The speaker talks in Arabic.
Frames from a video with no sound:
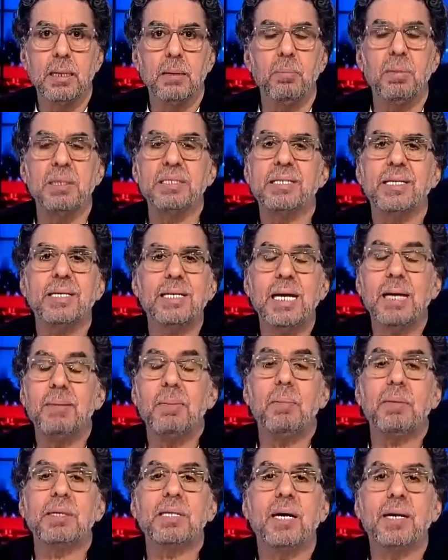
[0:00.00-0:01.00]
بس النيابه
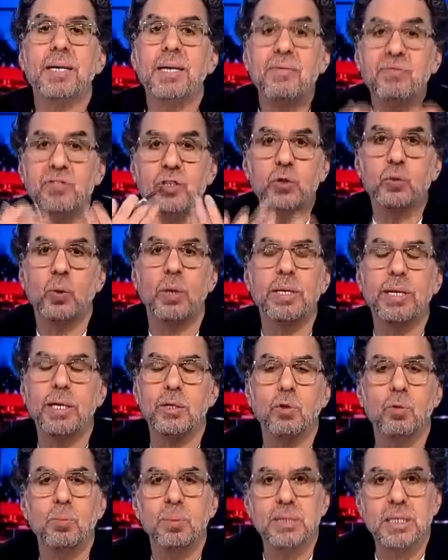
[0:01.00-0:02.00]
ما تعرفش توجه
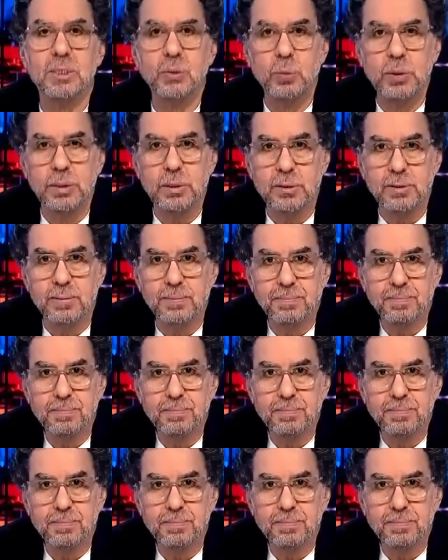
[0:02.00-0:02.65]
تهم التزوير